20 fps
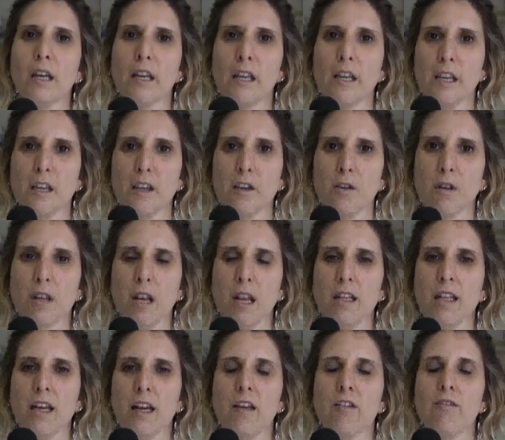que o
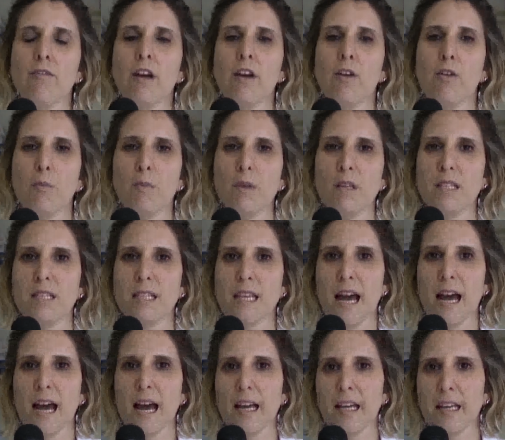Grendac vai
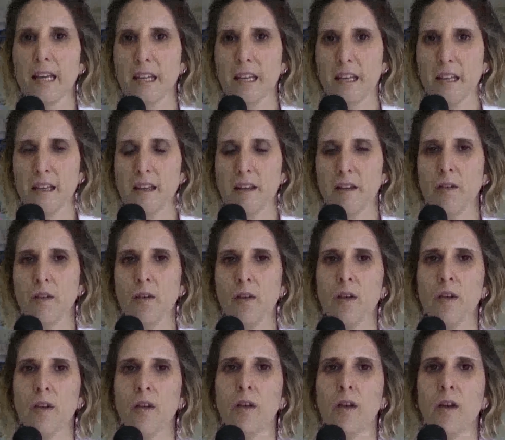começar e que
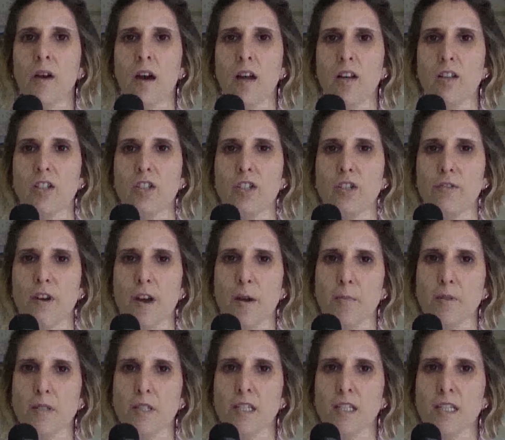a gente vai
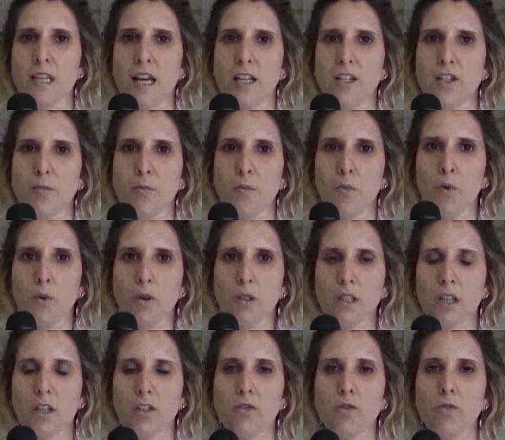precisar de
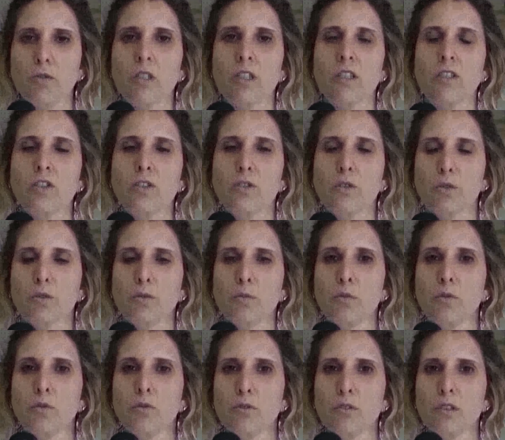muita ajuda de todo
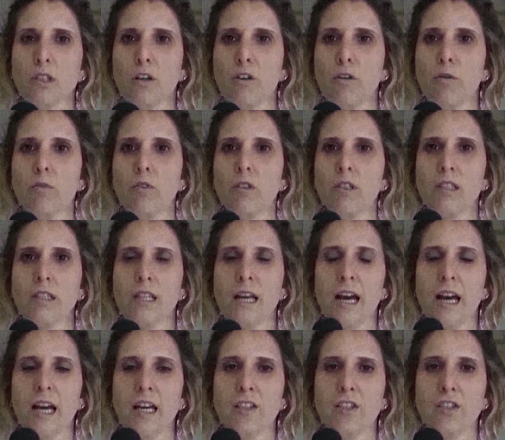mundo, da
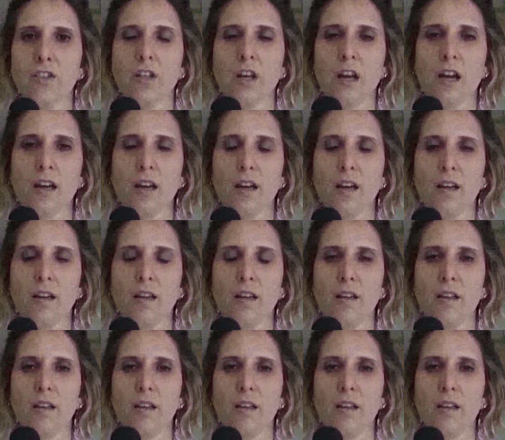comunidade, da,